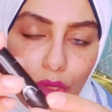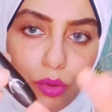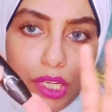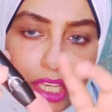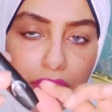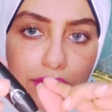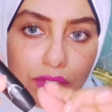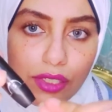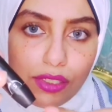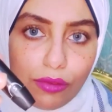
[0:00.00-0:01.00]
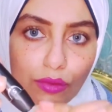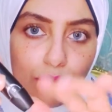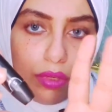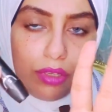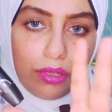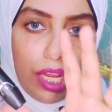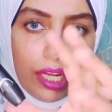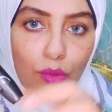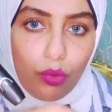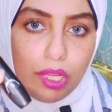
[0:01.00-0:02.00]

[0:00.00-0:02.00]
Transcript: كل جهاز قياس السكر له